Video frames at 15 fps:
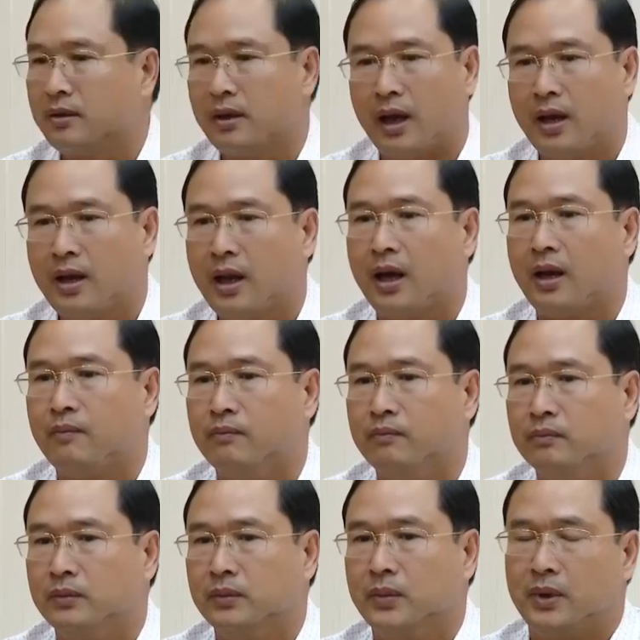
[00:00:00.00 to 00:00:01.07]
đã làm
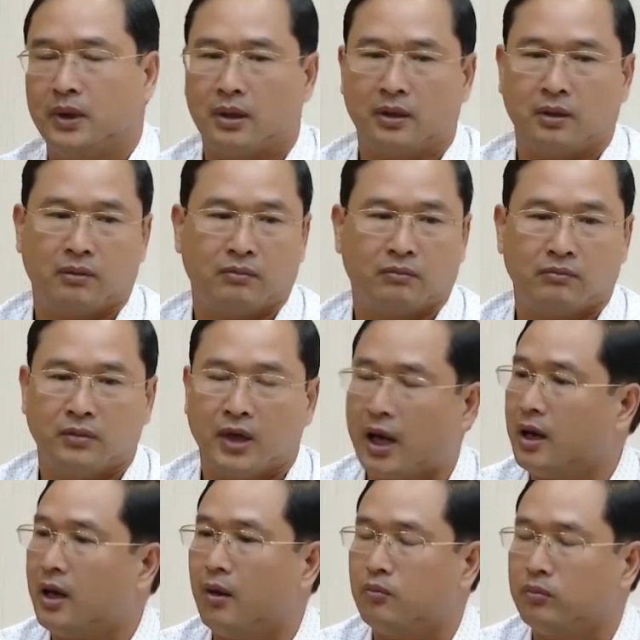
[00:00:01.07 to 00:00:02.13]

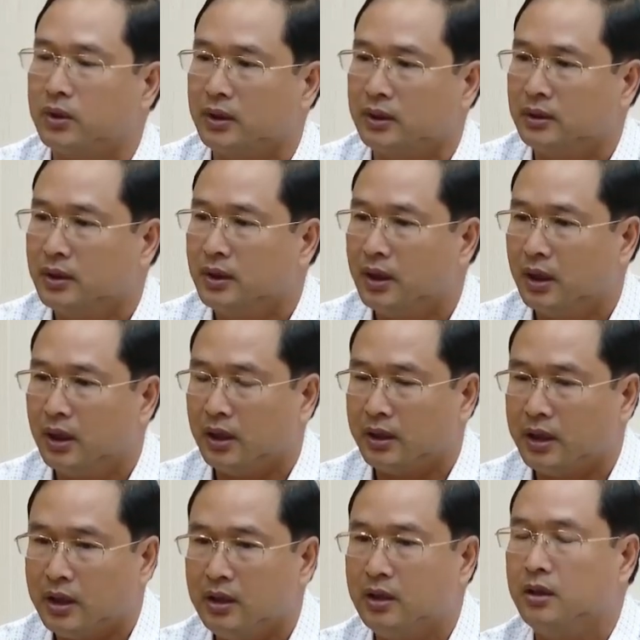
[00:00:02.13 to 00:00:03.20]
hài lòng
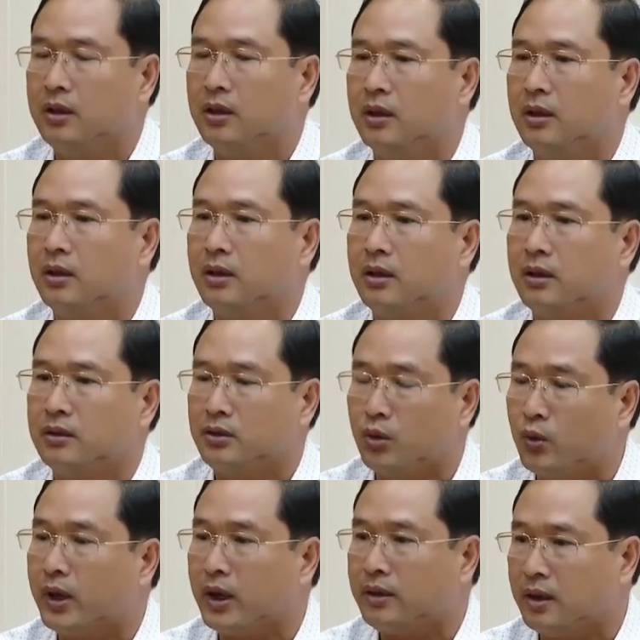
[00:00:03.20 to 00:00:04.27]
khi
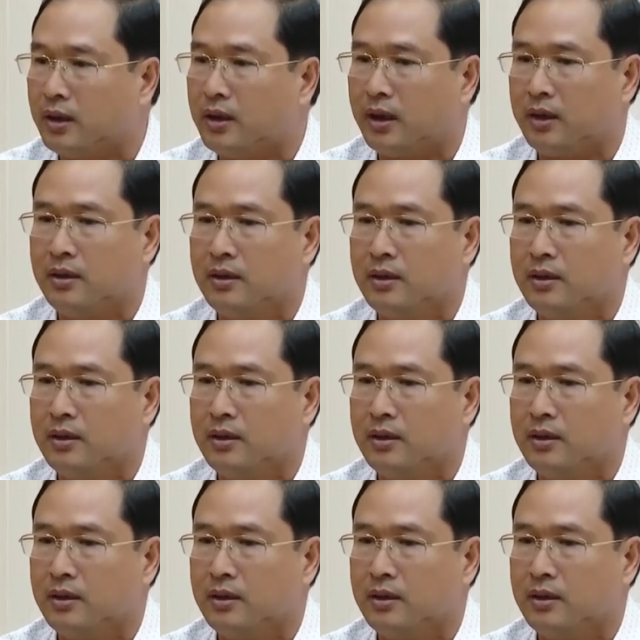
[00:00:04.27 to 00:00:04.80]
du khách đến đây.